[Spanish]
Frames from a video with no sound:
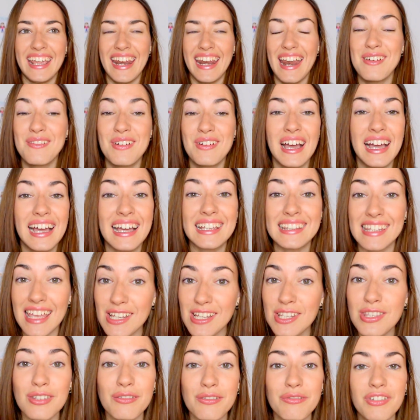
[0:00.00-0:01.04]
eran una
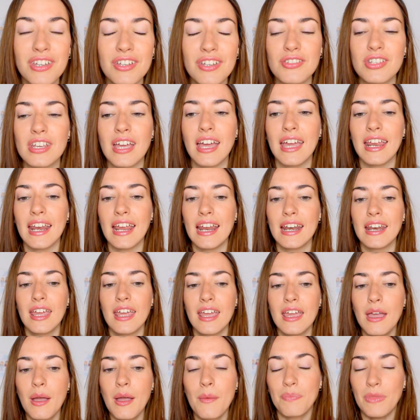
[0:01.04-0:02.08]
catástrofe, o sea, eran
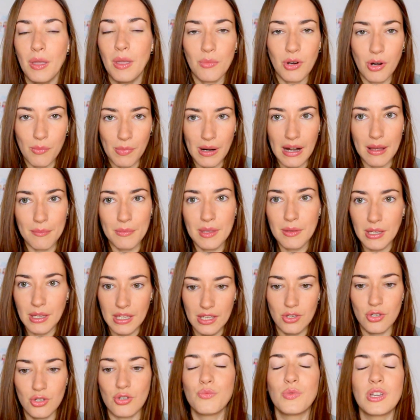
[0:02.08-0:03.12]
bueno, para mí,
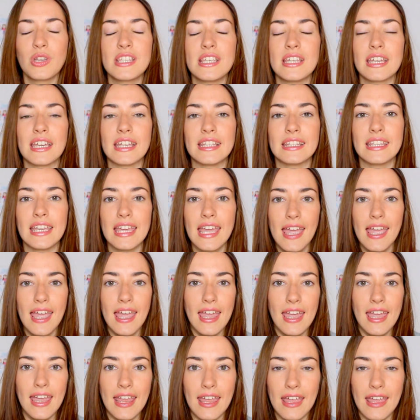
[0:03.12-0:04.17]
que eso es muy exigente,
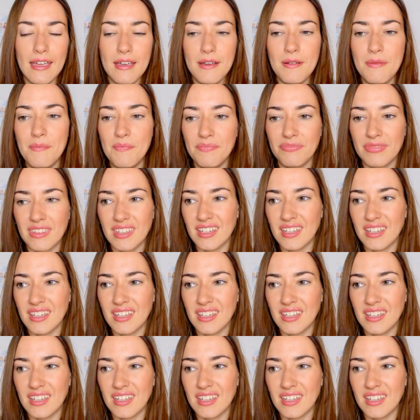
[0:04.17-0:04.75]
eh,